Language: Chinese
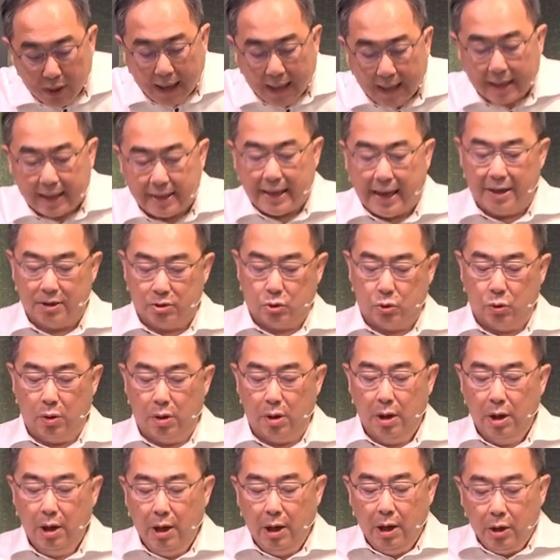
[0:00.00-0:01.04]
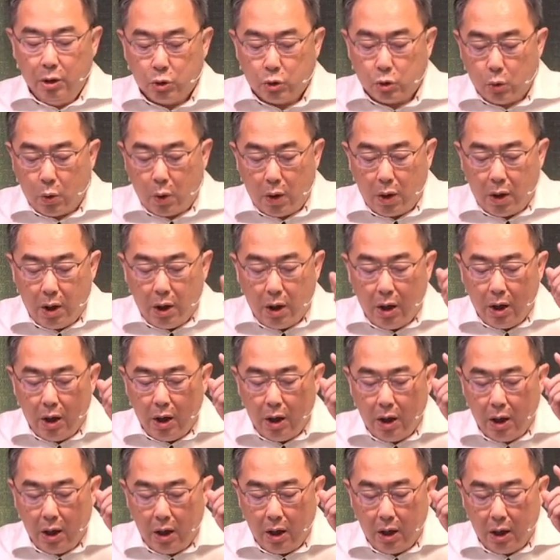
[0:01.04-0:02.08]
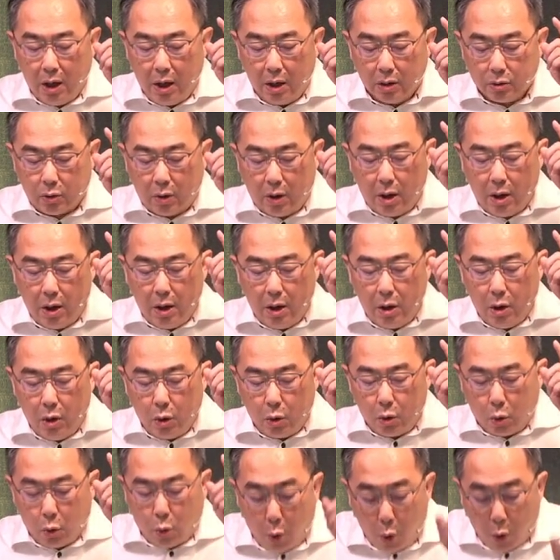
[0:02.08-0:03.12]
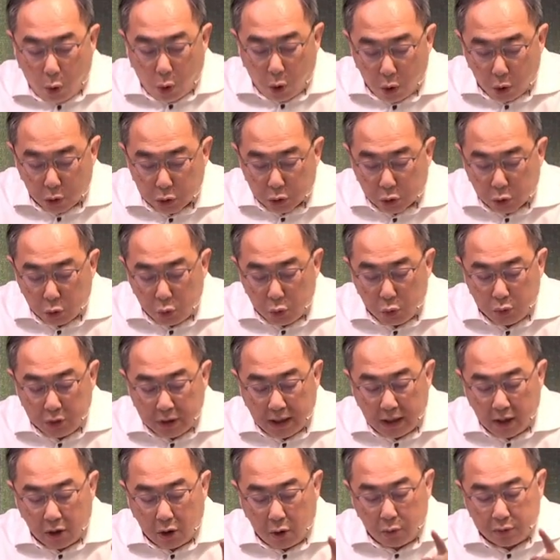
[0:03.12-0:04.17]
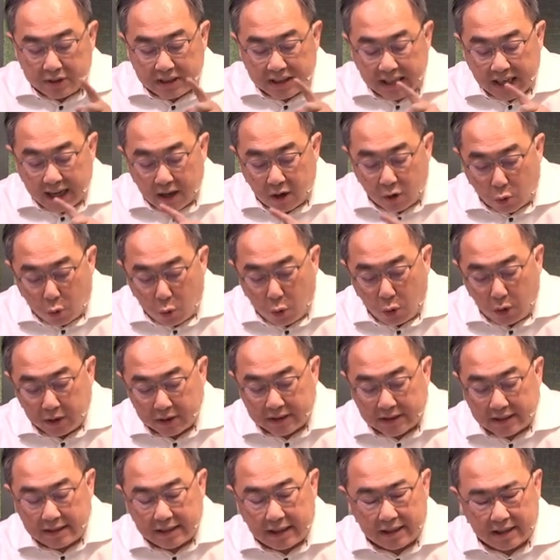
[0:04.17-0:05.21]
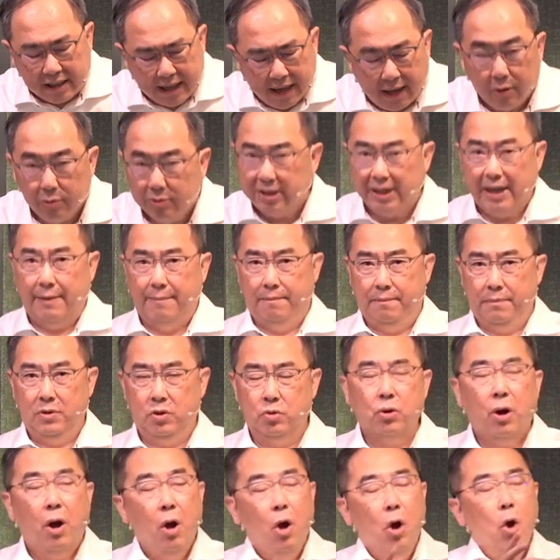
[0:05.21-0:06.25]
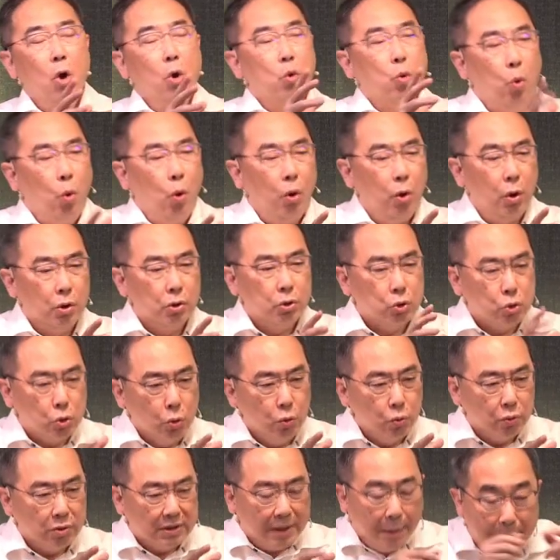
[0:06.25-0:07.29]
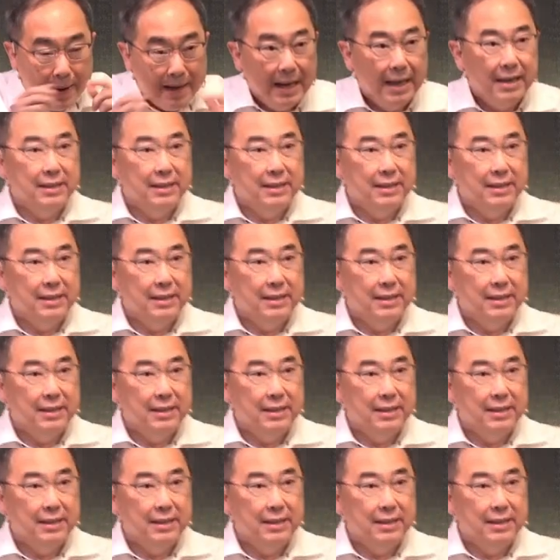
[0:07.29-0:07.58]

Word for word: 喻来跟他说：“说说果树能够结果子的条件，就说果树怎么